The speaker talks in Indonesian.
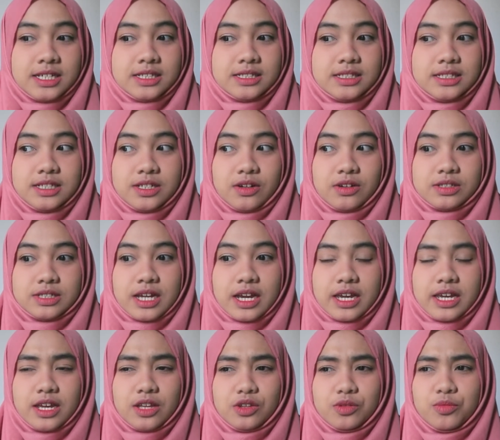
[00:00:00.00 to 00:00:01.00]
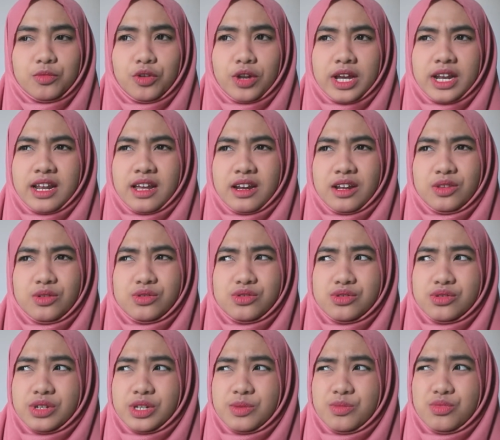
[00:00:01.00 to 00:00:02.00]
jadi kaos kakinya tuh mulai dari 7
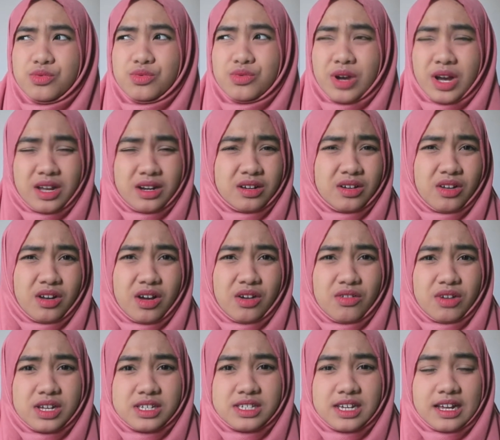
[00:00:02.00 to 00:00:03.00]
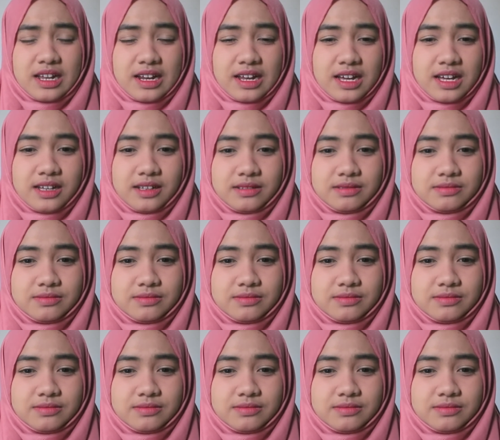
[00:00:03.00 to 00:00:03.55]
ribuan kalau aku nggak salah